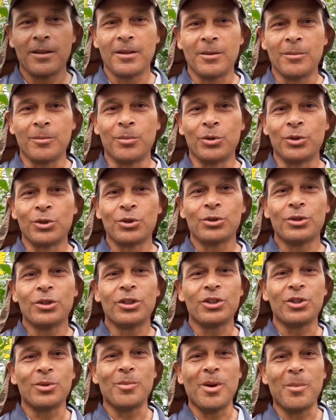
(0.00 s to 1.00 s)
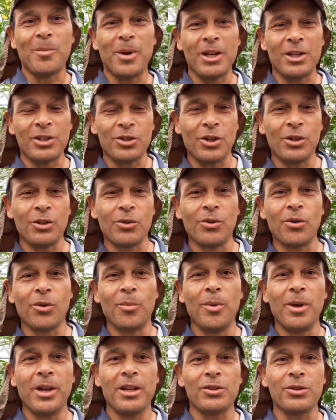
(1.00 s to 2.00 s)
Bonjour, je m'appelle Jean-Luc
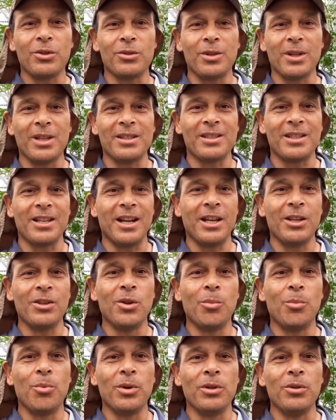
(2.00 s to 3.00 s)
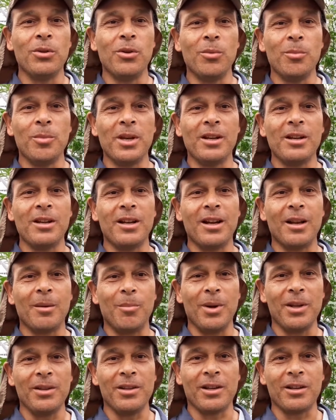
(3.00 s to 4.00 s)
Robert, je suis installé depuis 2000 à la
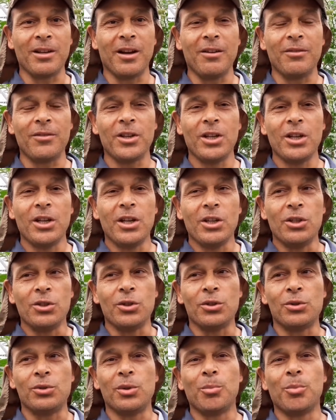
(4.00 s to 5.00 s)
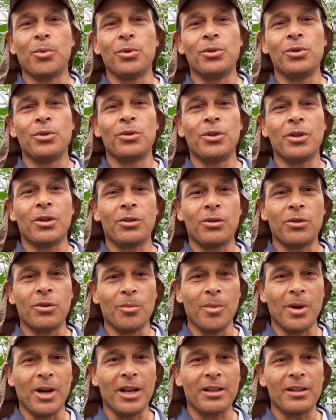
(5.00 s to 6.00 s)
Plaine des Caps. Je suis producteur de
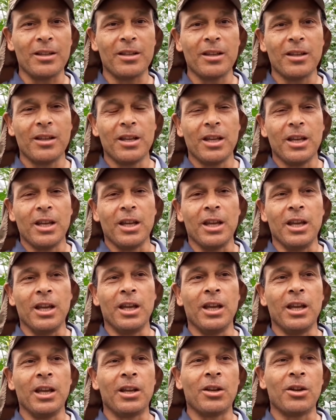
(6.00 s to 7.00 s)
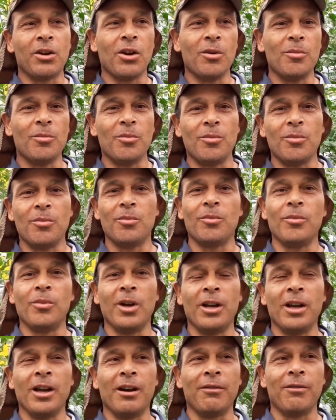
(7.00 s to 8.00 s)
tomates. Et comme
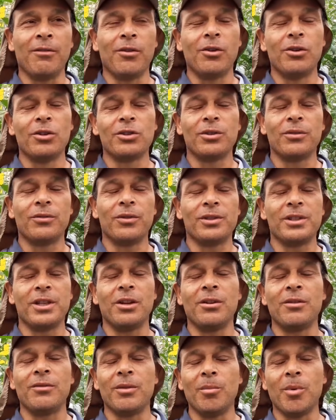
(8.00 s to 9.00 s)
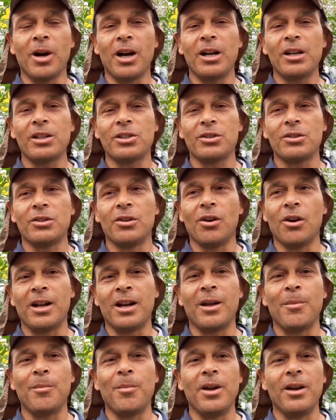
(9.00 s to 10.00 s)
avant, je faisais le vibrage euh, à
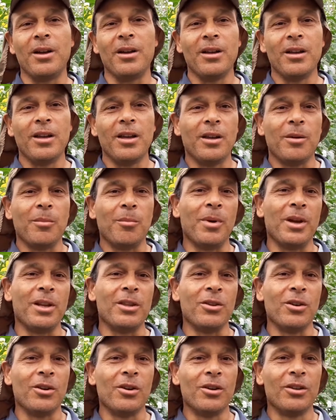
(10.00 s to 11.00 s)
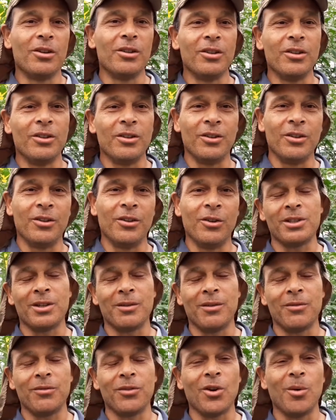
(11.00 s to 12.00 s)
la main. Maintenant, euh,
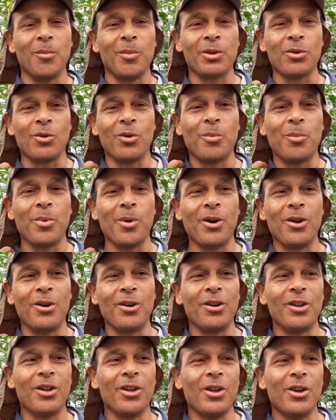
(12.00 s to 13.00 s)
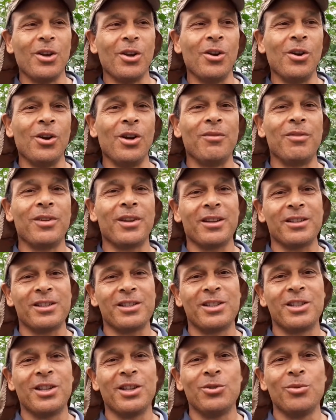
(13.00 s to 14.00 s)
j'avais vu en métropole euh,
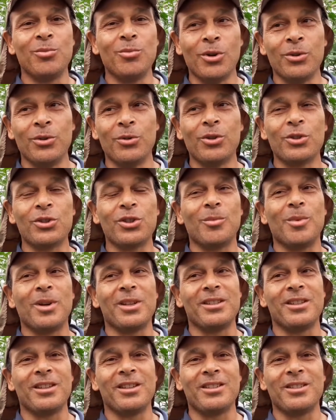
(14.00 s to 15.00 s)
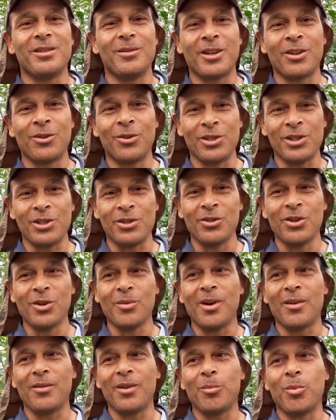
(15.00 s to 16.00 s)
l'efficacité du godon, Jean-Baptiste Cotino
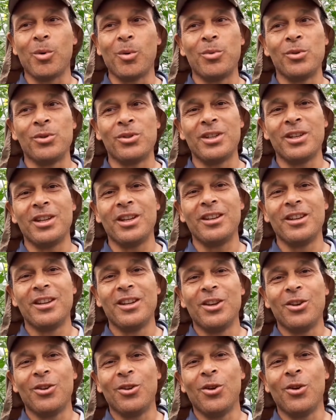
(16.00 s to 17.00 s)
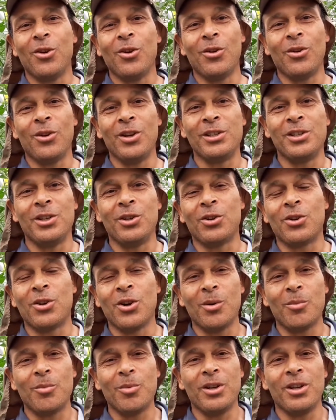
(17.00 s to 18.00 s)
m'avait proposé les
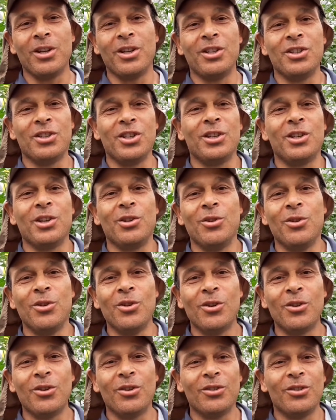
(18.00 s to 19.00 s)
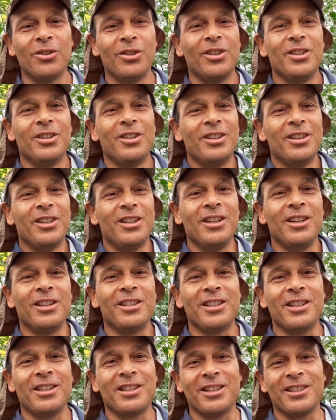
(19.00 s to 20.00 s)
hélicoptères et j'ai été dedans et
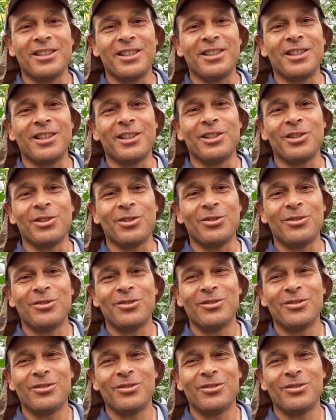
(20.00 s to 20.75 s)
c'est très intéressant.